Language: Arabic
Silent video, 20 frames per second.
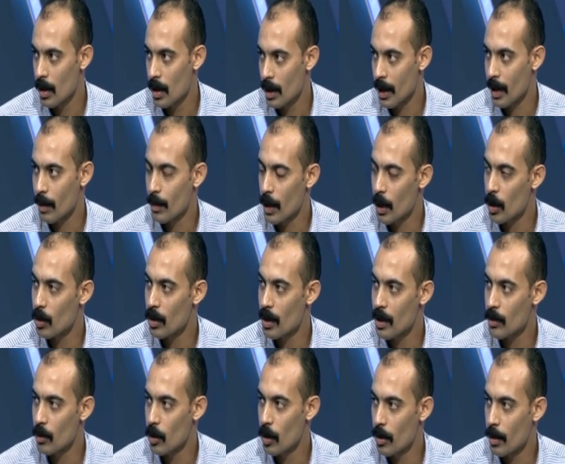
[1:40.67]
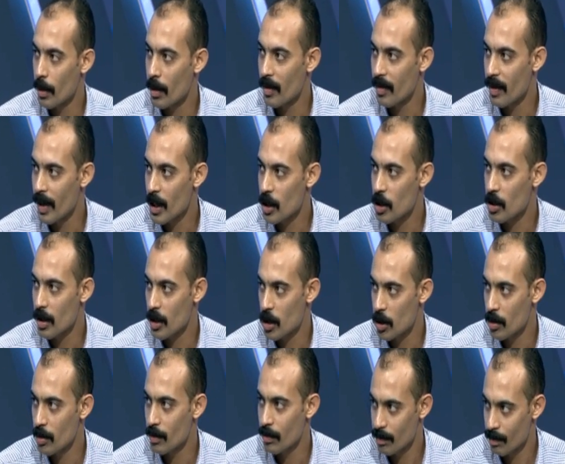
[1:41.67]
كان بياخد اسمه واللي ما ينفعش كانش
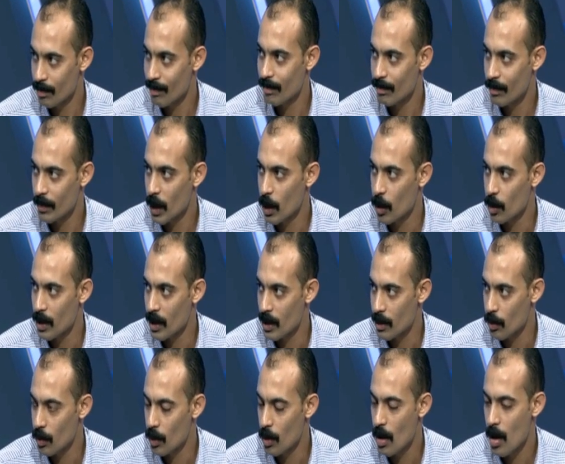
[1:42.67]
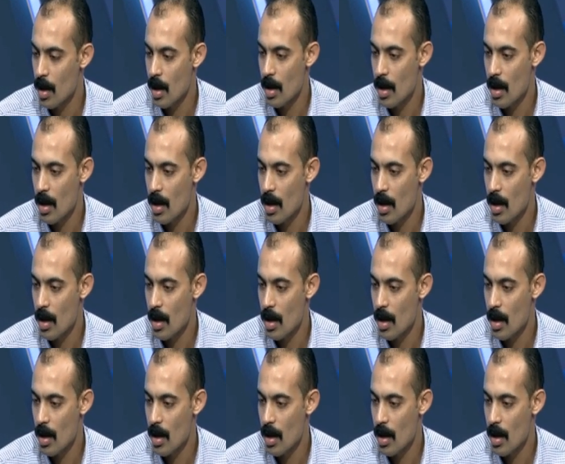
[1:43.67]
ياخد اسمه نعم